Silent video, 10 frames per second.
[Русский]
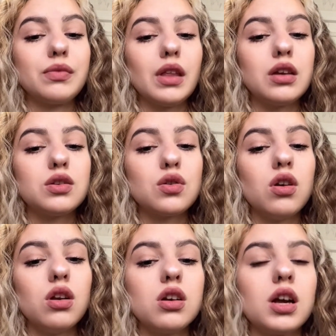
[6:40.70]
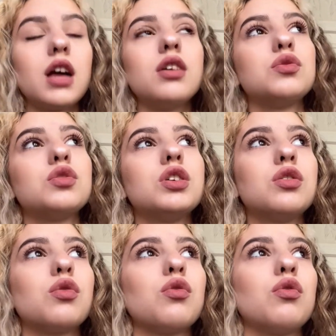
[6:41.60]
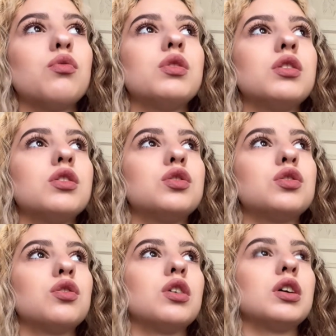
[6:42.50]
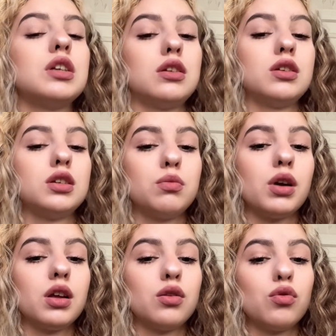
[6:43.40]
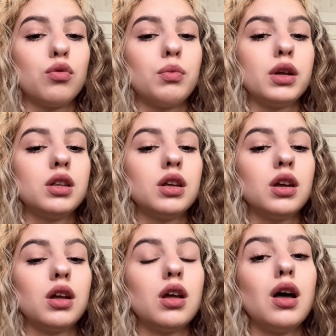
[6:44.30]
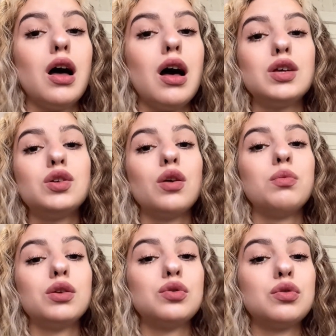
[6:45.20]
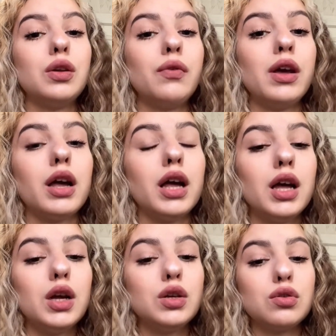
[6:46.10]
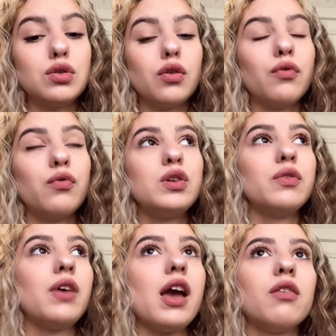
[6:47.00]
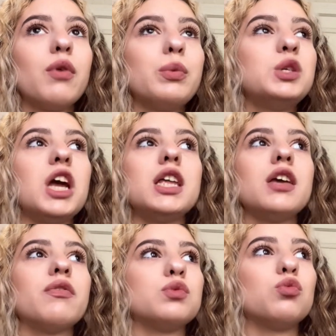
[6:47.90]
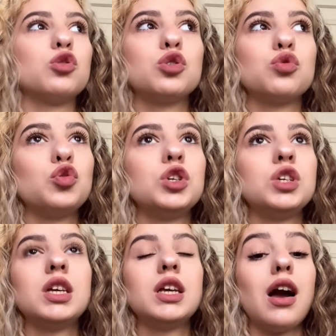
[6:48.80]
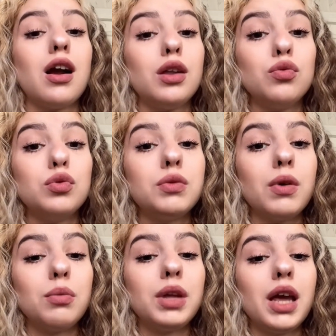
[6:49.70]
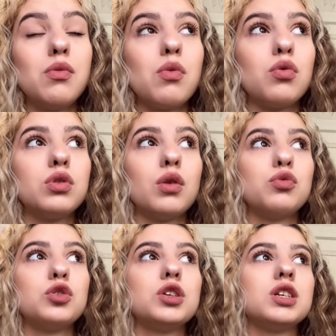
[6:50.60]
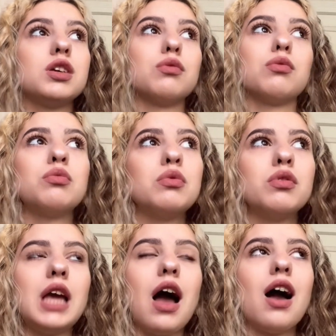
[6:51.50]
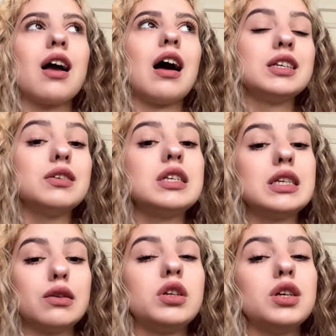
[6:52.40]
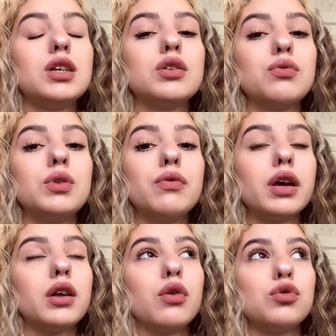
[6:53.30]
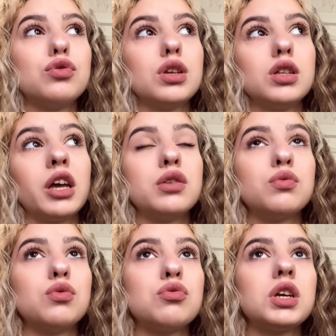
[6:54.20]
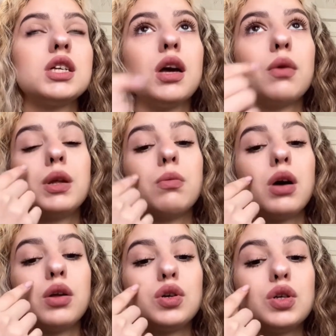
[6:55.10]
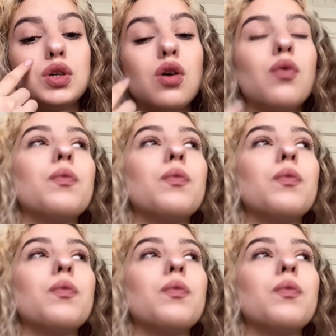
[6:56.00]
Сколько раз уже такое было, что хотела забрать документы, особенно с универа. С уни... В универе вообще невозможно учиться. Я клянусь вам, я не могу там учиться. Я, оказывается, вот сейчас в универе я учусь на третьем курсе, я понимаю то, что